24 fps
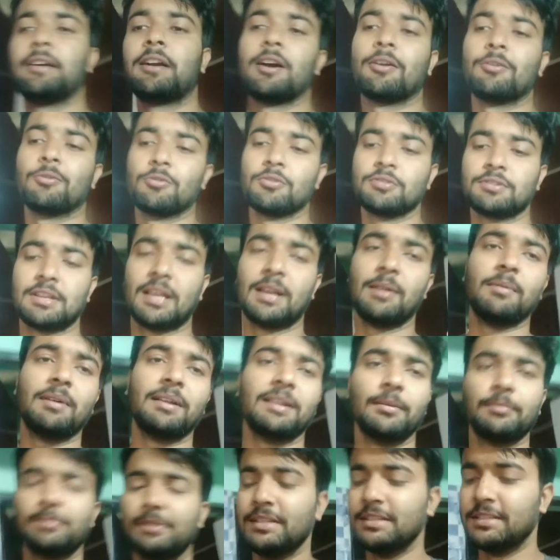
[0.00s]
करोड़ों साल बाद
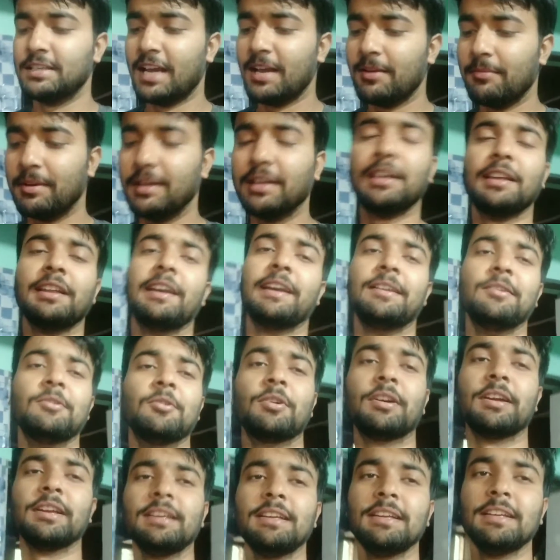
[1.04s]
अपनी चाय बन के रेडी हो
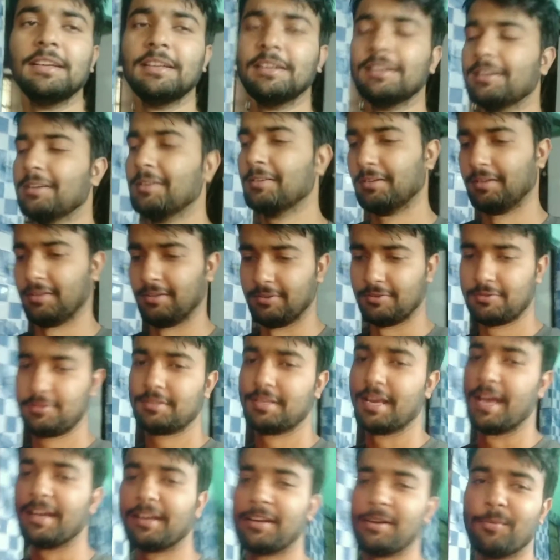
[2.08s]
गई और
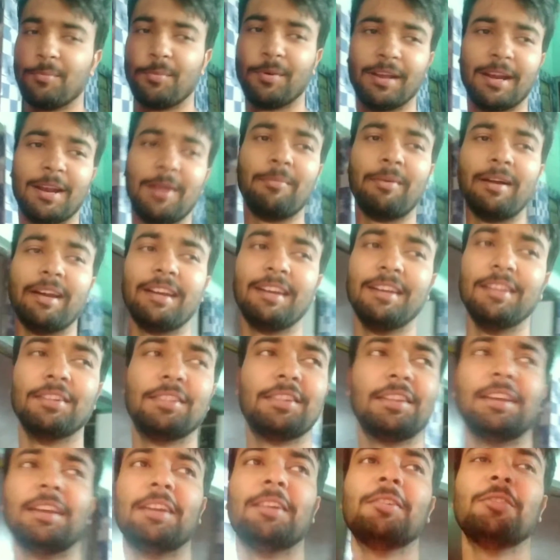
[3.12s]
चाय का पहला बाइट
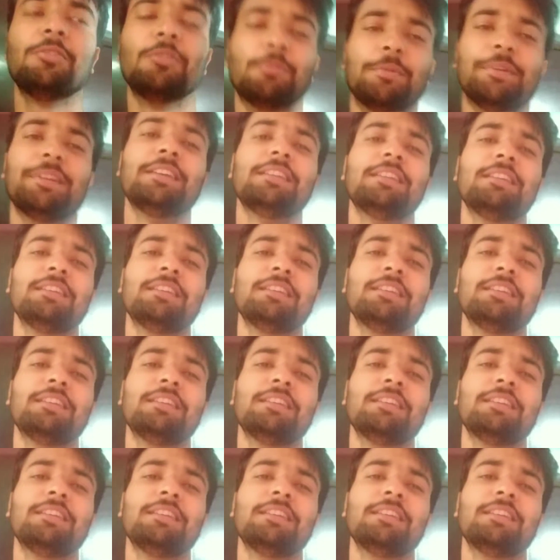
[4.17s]
लेते हैं वो भी